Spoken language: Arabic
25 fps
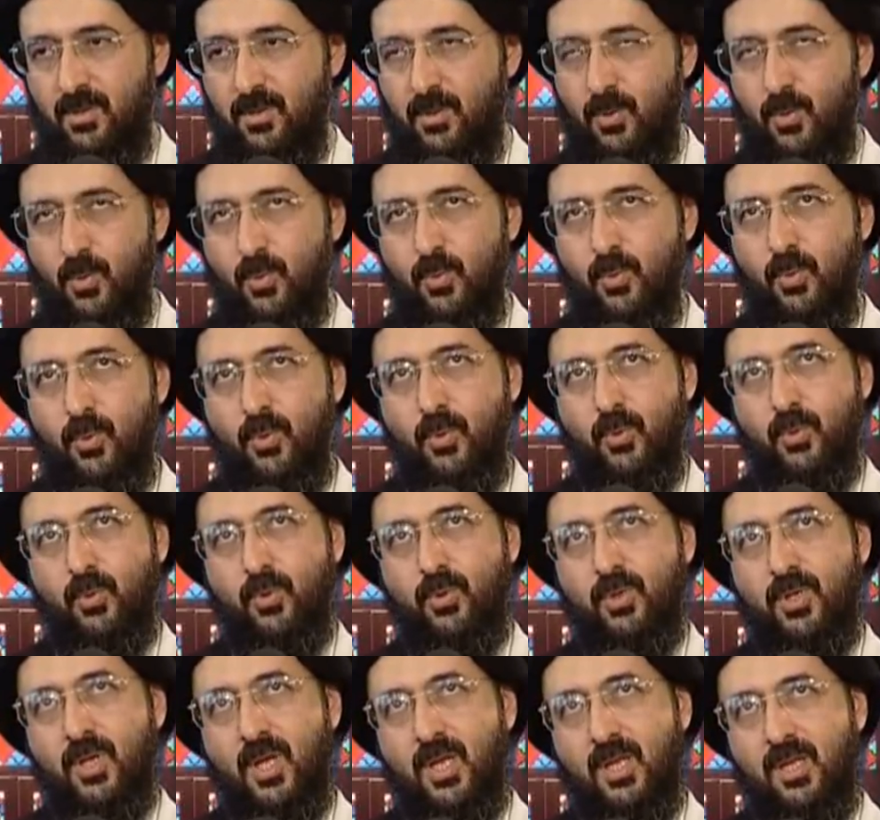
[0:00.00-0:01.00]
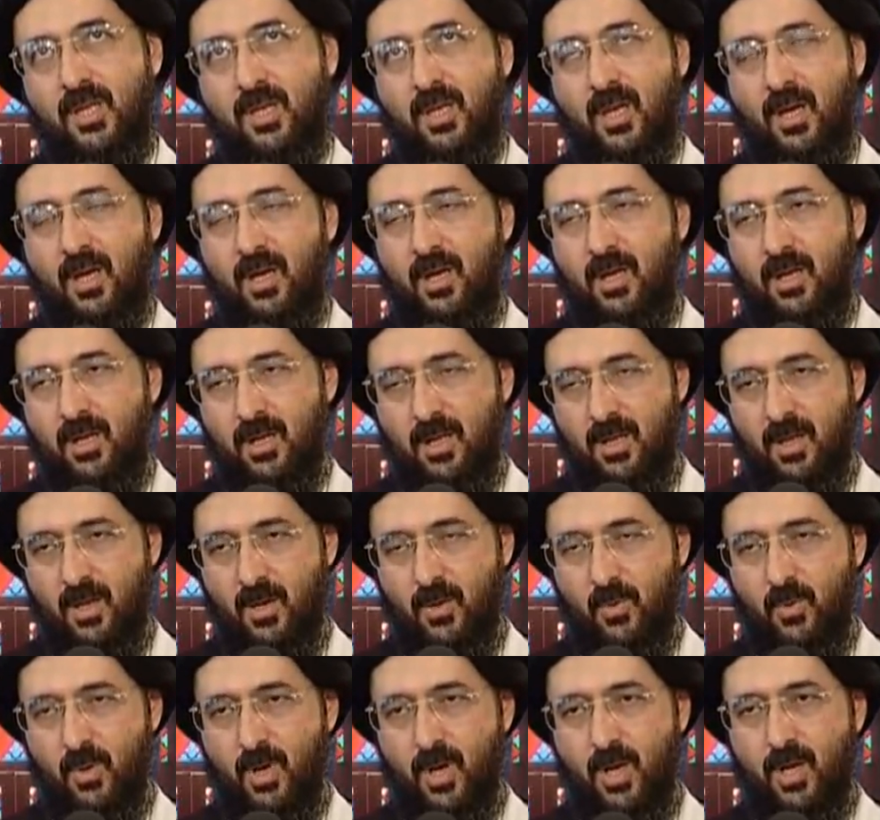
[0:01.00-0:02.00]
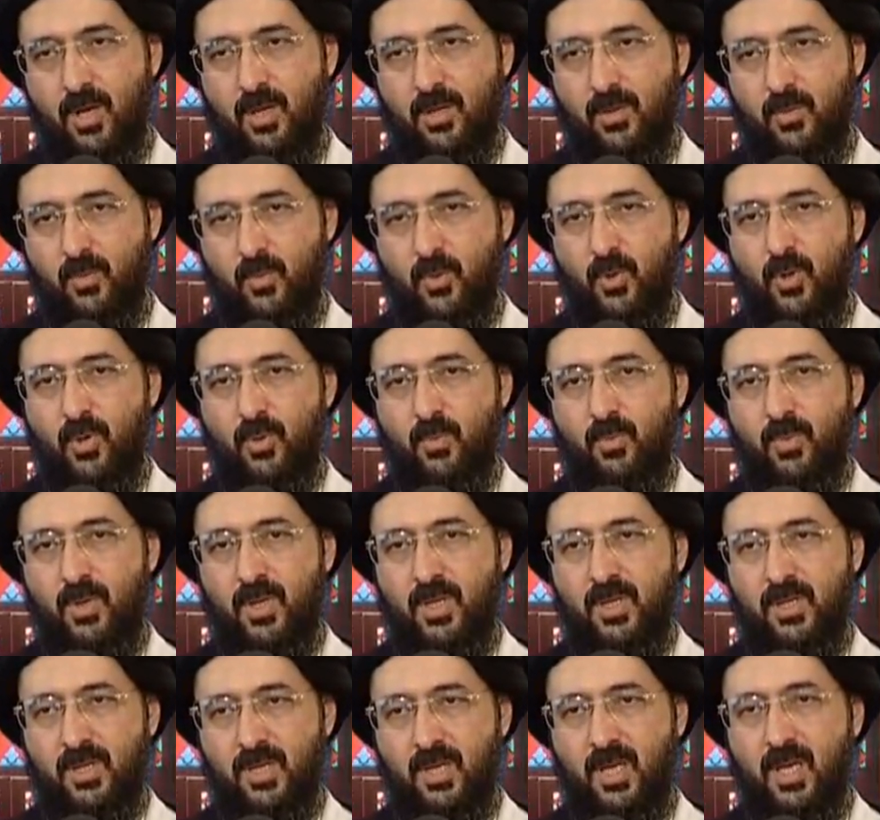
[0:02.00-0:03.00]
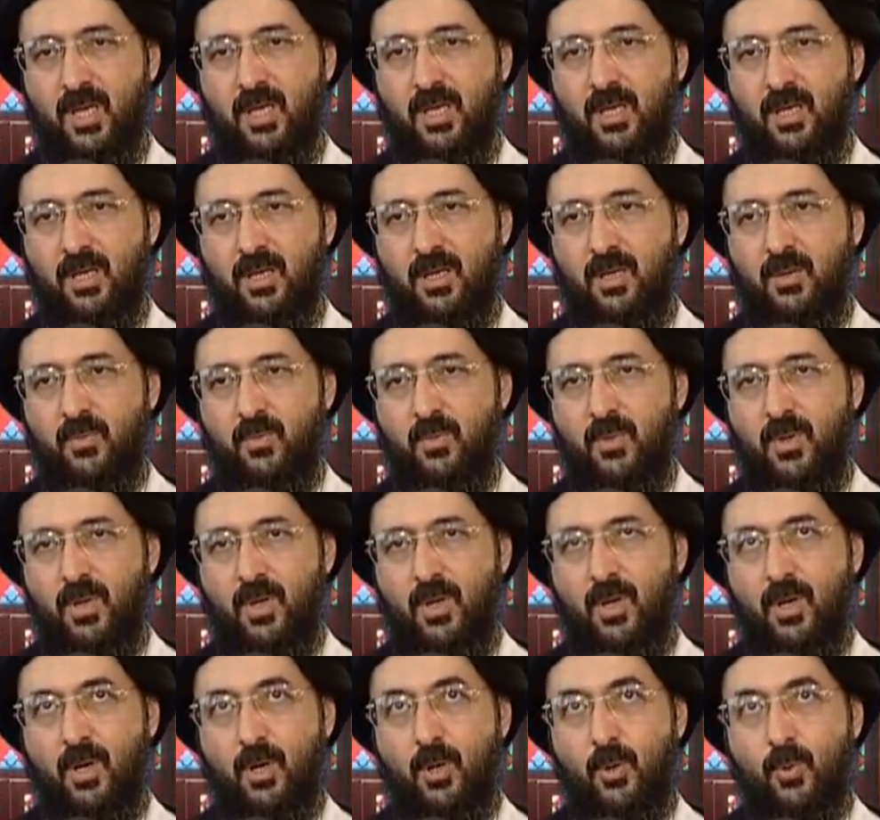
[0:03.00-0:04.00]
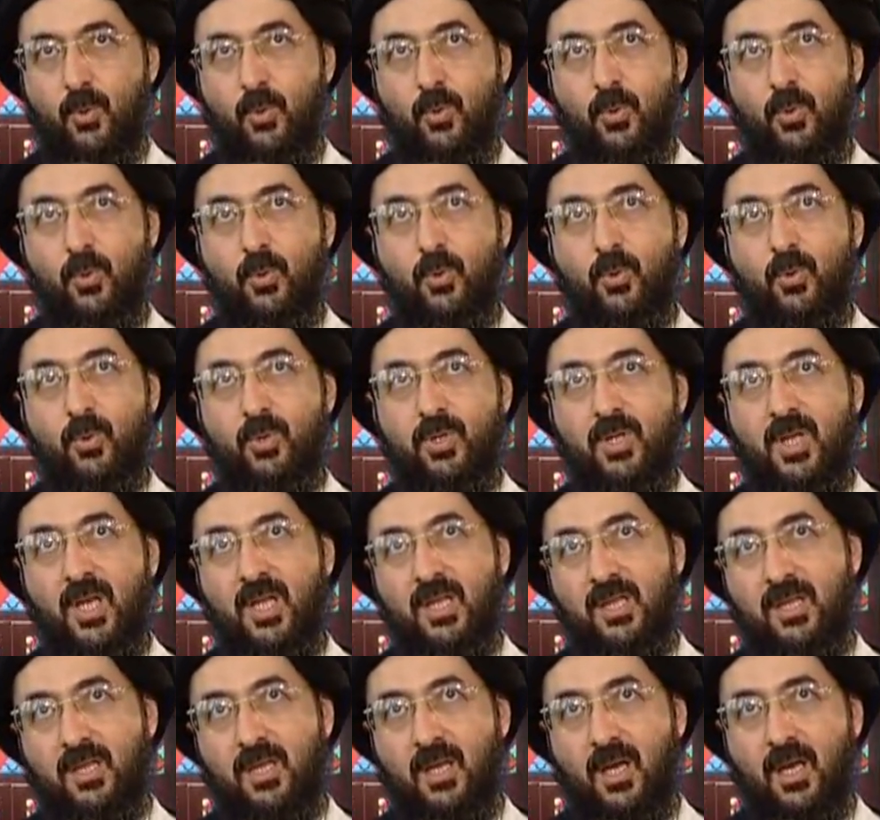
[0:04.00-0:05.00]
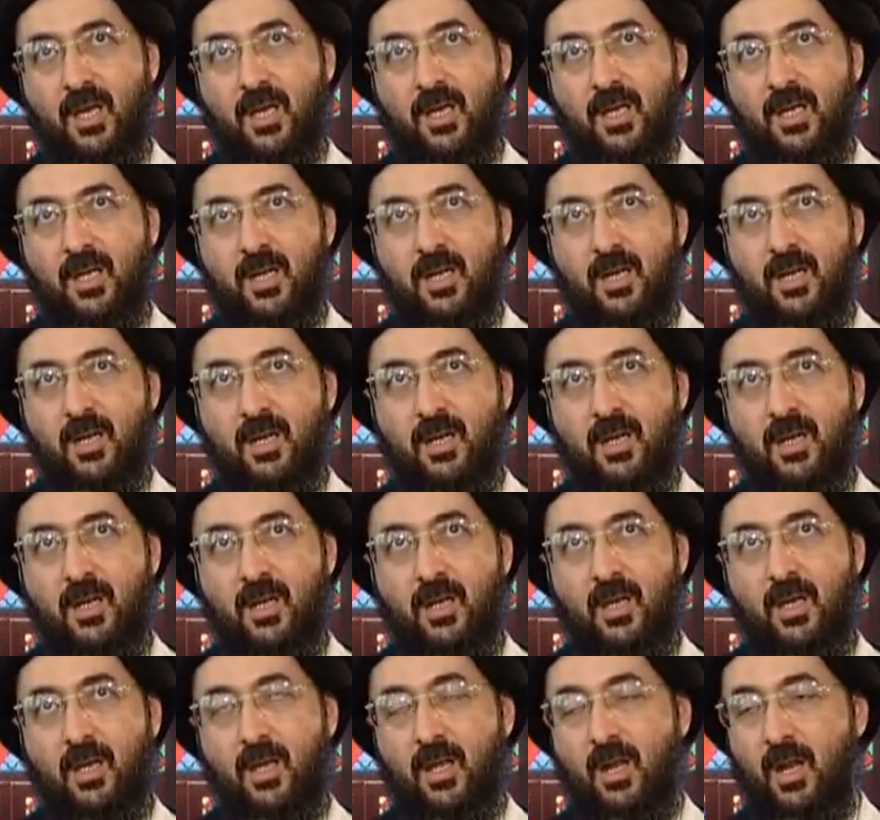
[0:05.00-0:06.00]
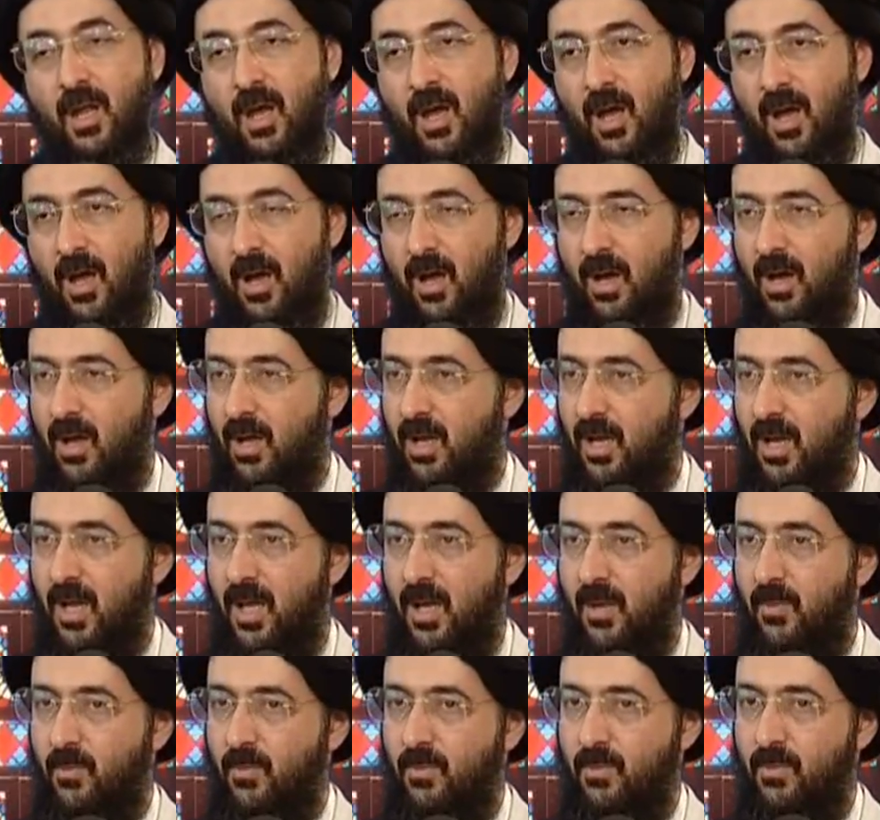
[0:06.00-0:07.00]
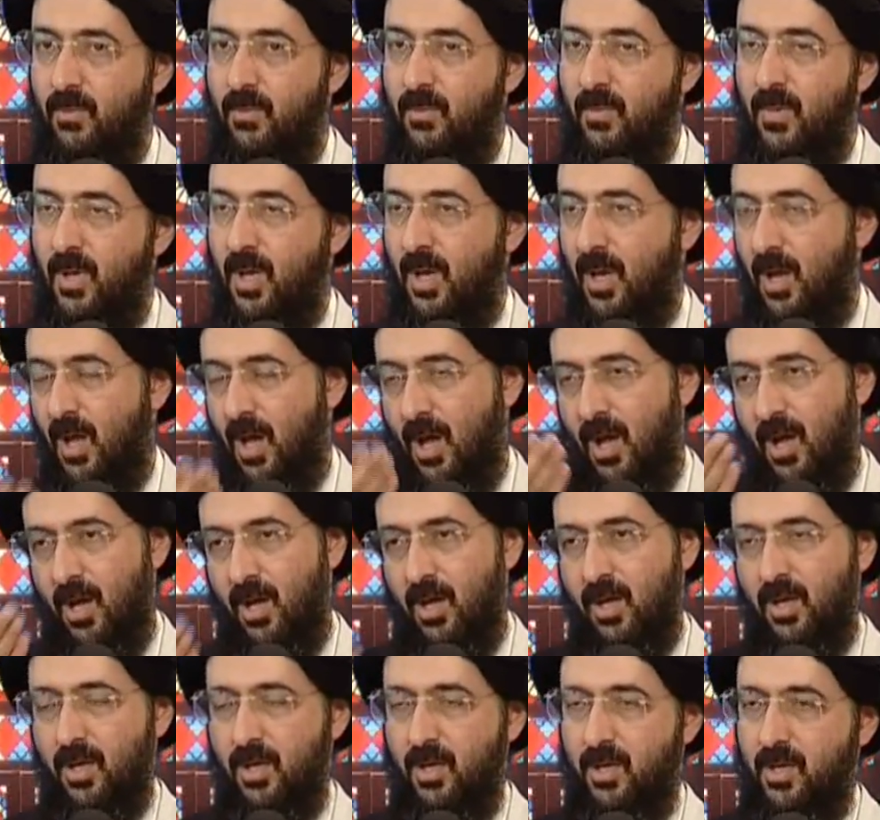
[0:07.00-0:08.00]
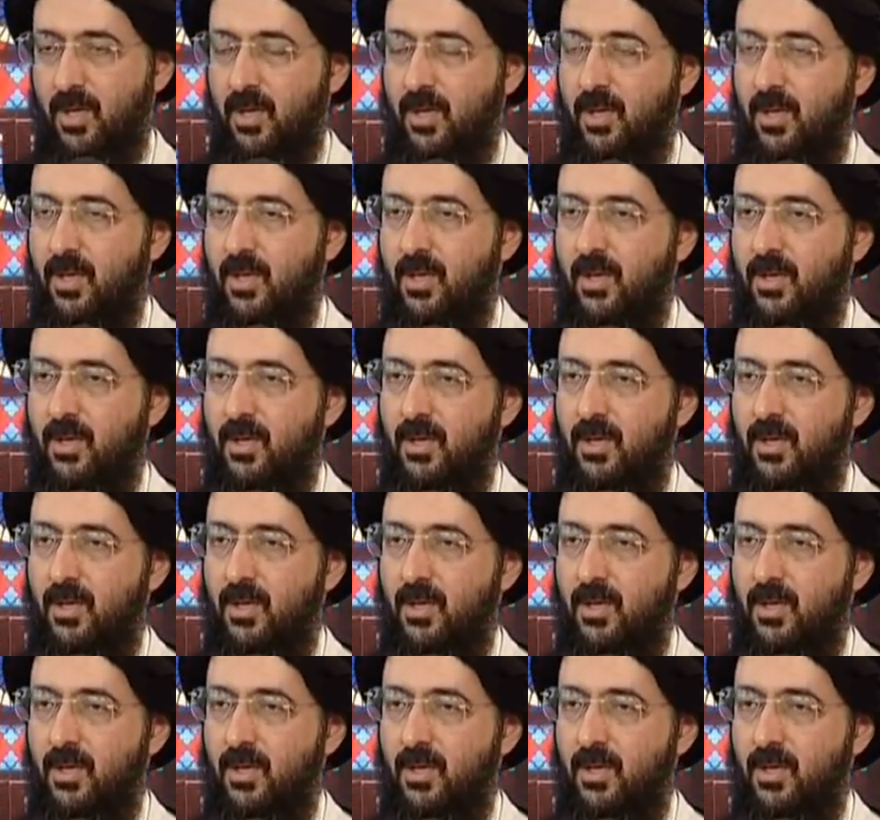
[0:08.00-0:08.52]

روحه تنتقل إذا واحد مؤمن طيب روحه تنتقل إلى عالم الآخرة